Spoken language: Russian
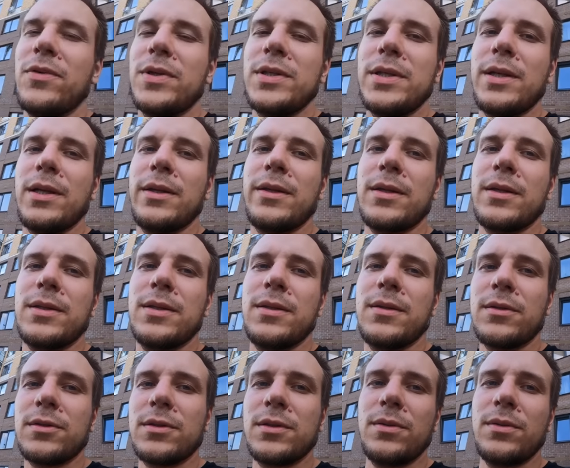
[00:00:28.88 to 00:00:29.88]
И водители такси
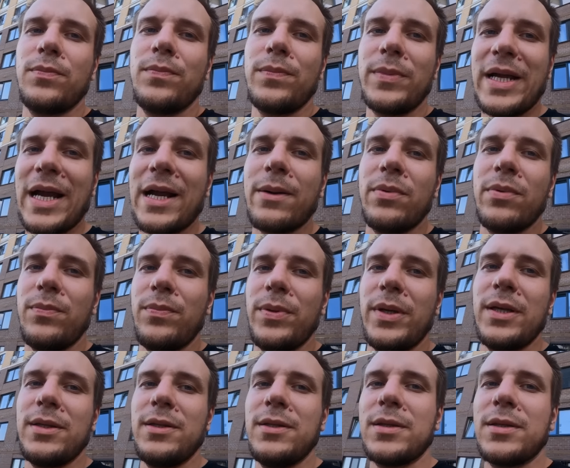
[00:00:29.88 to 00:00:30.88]
должны как бы
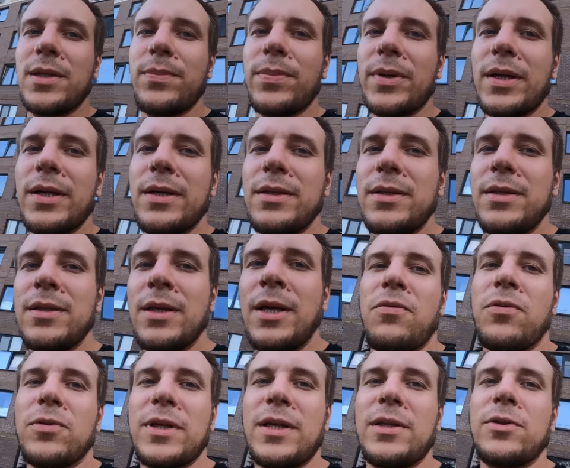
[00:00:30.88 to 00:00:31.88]
периодически проходить
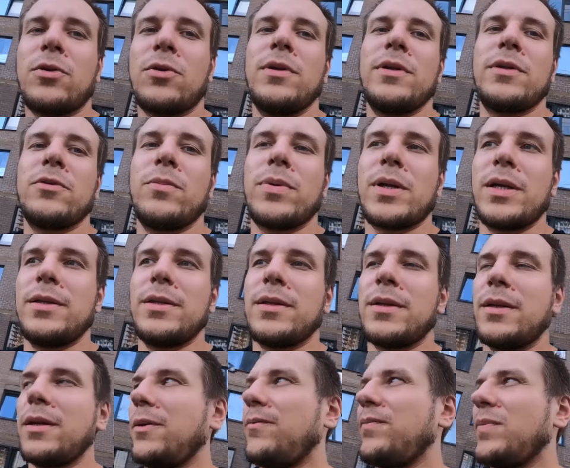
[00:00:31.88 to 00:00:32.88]
фотконтроль этого
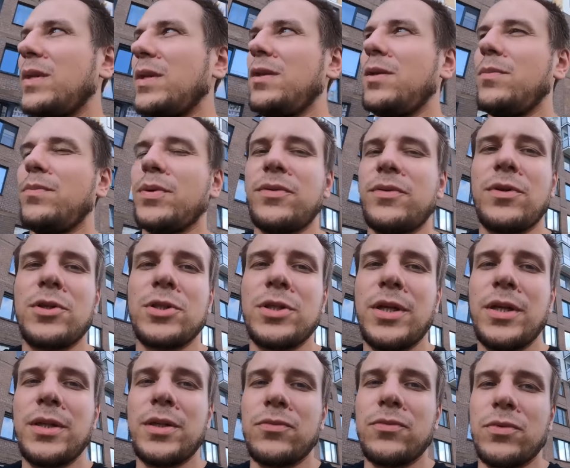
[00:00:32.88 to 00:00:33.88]
брендинга. И
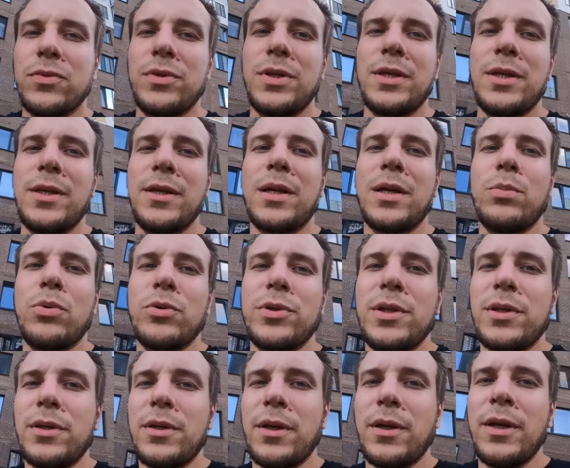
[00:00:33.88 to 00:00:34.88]
подтверждают его некие
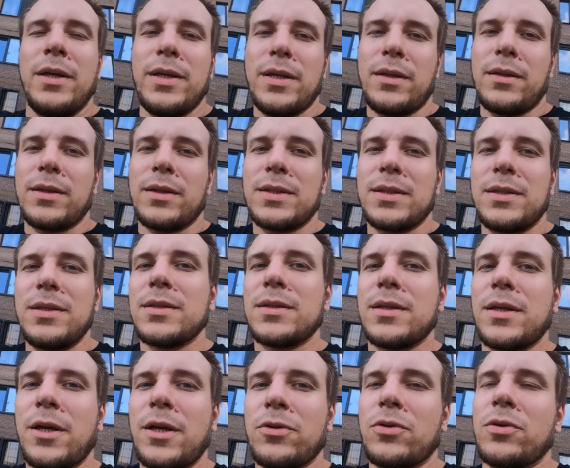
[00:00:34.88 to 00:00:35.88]
работники Яндекса. Не
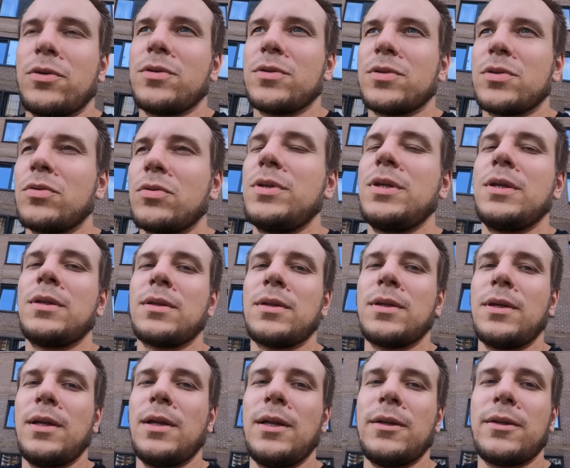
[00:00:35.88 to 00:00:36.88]
знаю, кто это,
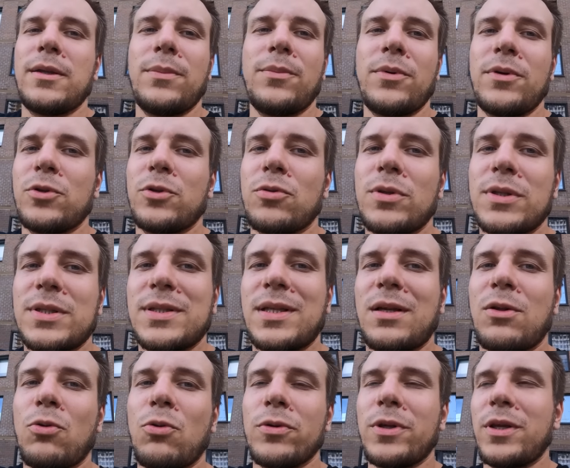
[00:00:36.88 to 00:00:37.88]
студенты или там кто-то
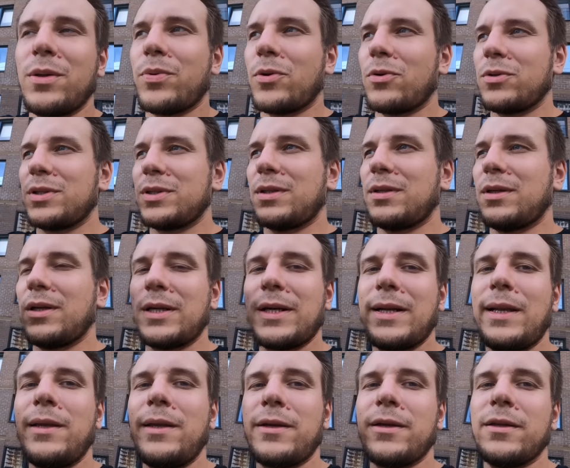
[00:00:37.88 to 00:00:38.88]
столоки просто
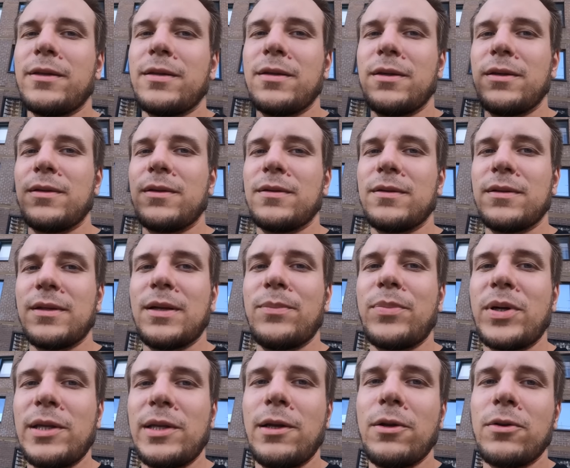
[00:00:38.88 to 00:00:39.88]
кликает на
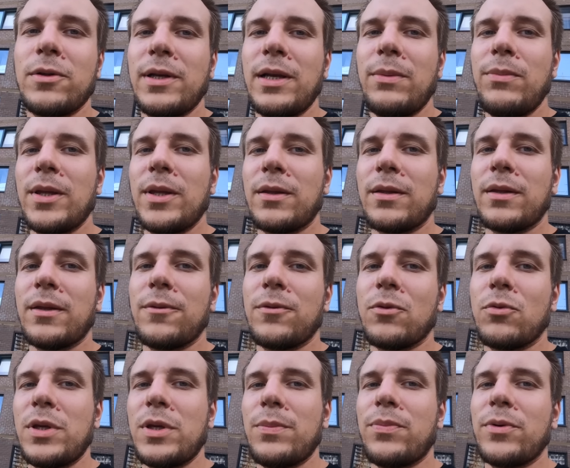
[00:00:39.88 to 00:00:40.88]
определенные элементы.
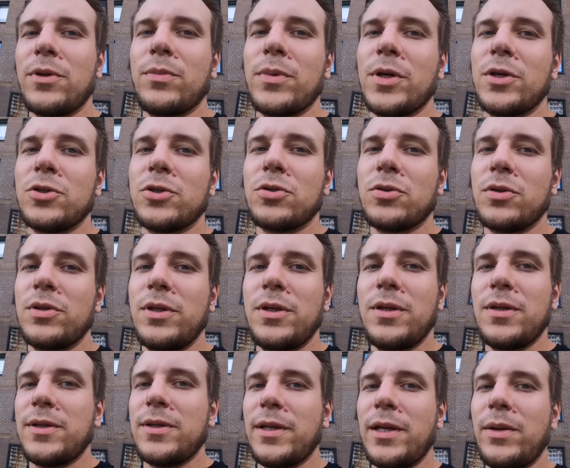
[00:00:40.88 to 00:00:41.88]
Но я понимаю, что они
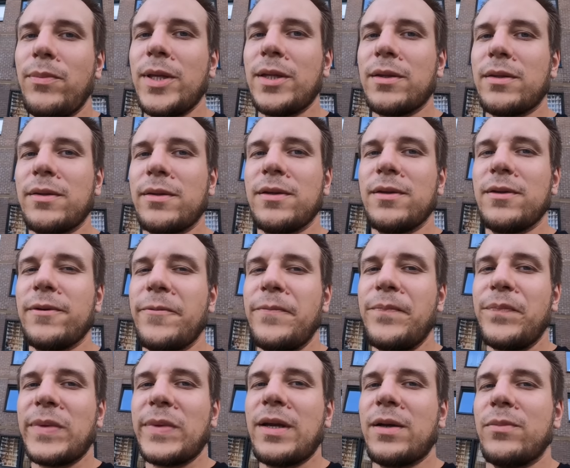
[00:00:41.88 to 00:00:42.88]
эти элементы
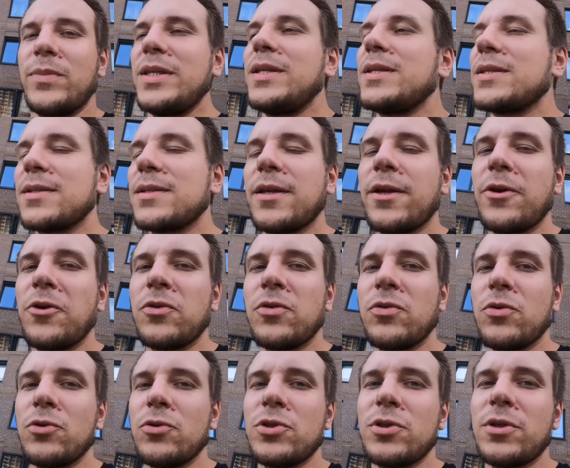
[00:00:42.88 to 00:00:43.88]
как бы не знают
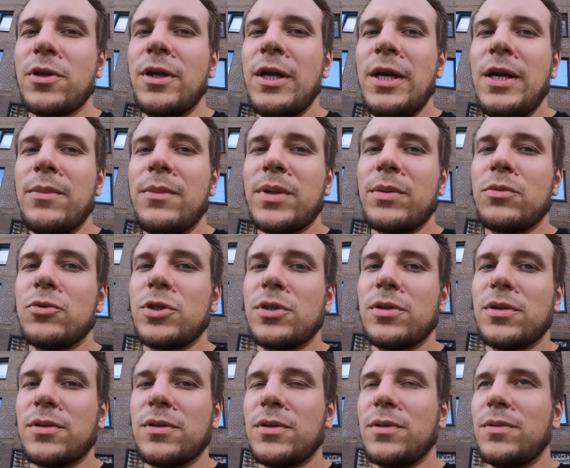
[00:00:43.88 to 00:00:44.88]
точно, потому
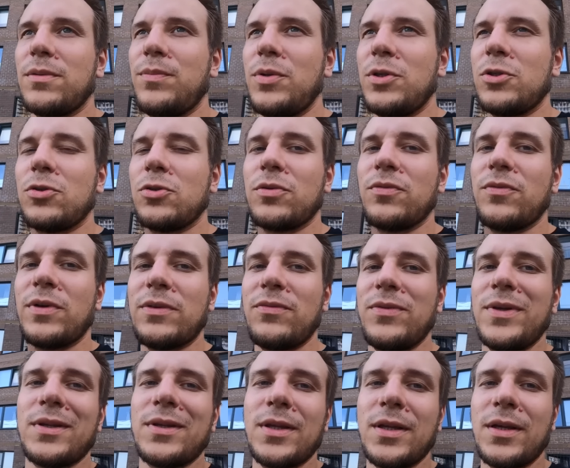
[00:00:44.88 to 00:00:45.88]
что пишут в
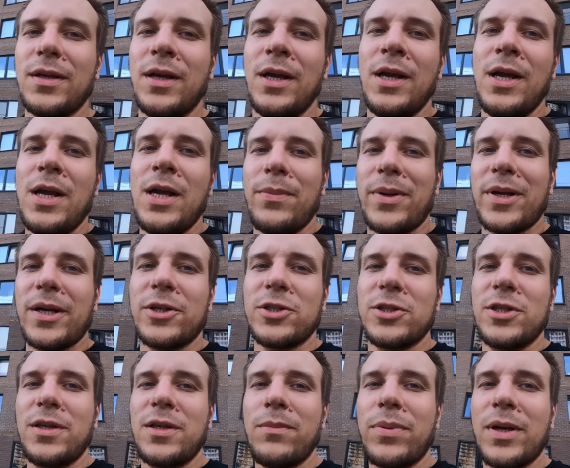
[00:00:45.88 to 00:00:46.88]
ответ на
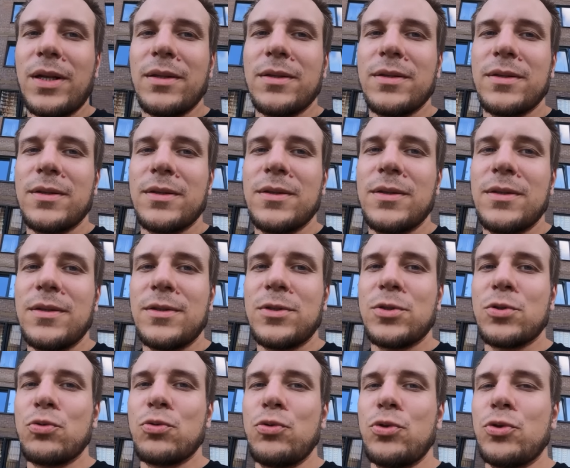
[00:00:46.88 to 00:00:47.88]
прохождение бренда
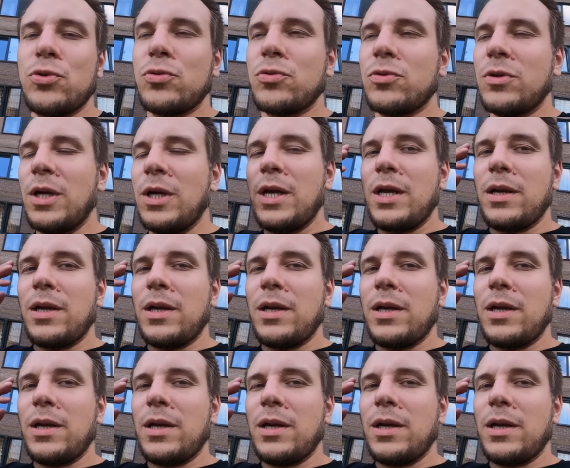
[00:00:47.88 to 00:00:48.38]
сущую